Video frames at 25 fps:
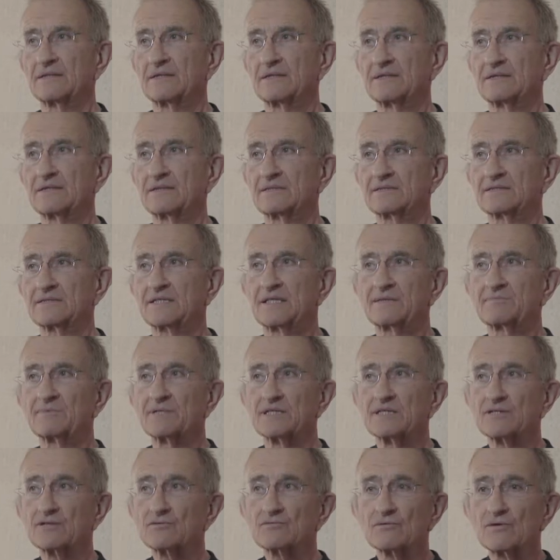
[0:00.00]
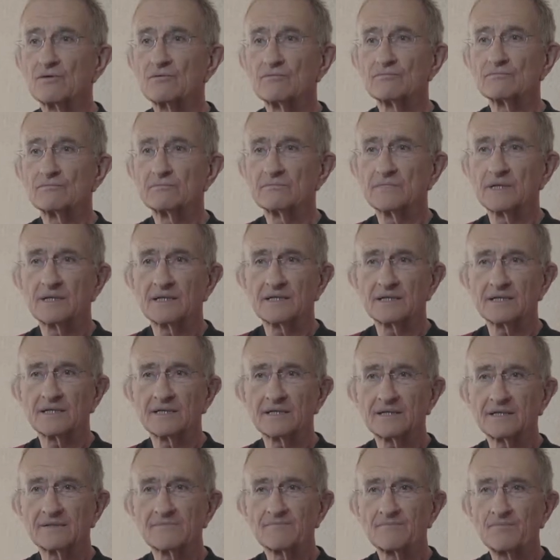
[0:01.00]
äh, äh, es geht mir nicht darum,
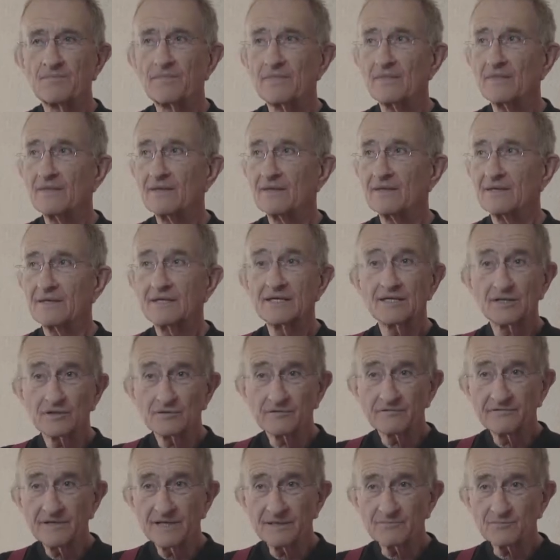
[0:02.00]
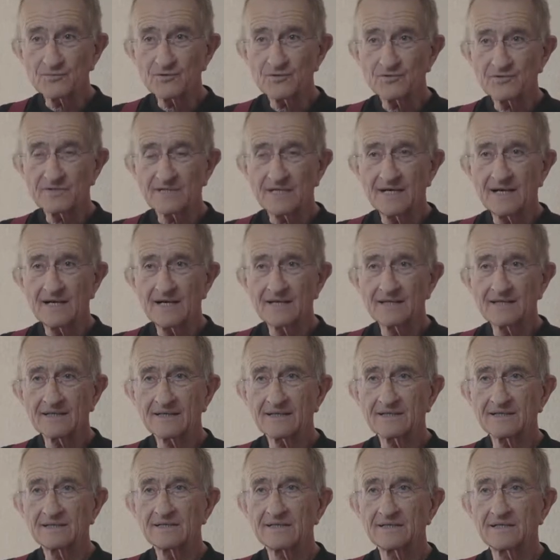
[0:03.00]
äh, irgendwem zu
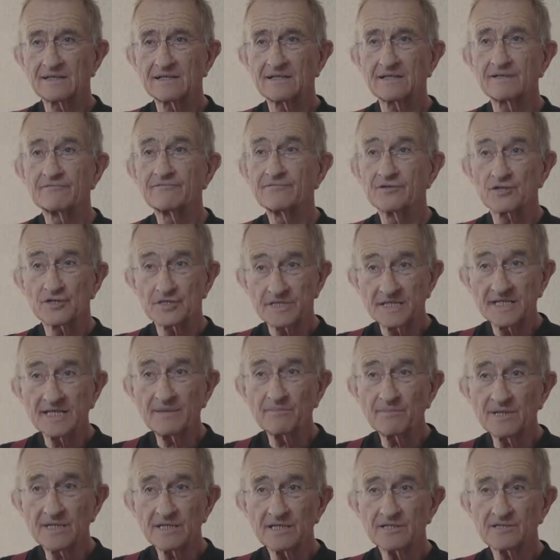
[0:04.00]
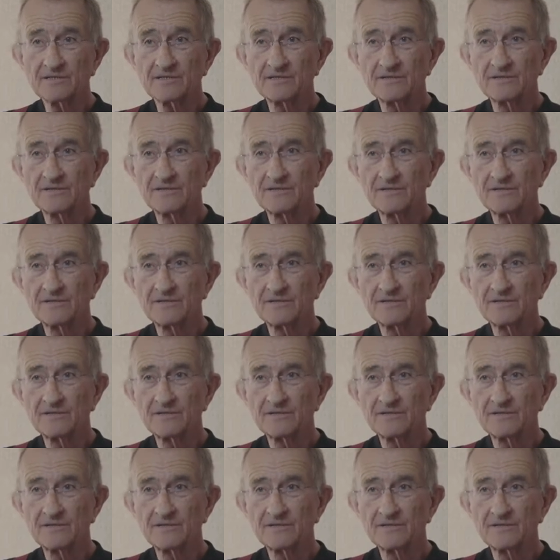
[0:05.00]
sagen, äh, versteh mich.